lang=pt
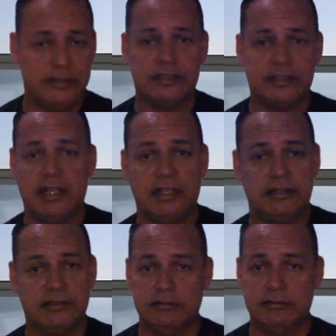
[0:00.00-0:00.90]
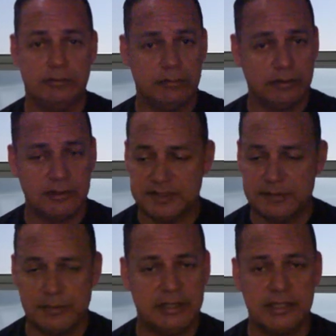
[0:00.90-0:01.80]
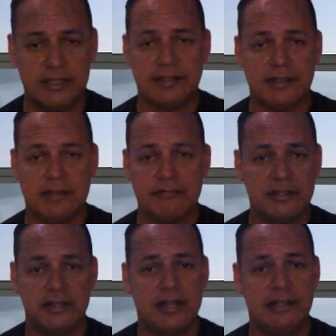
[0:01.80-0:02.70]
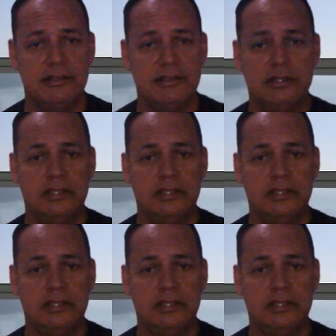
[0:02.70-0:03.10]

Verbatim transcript: um outro zagueiro, tinha que fechar de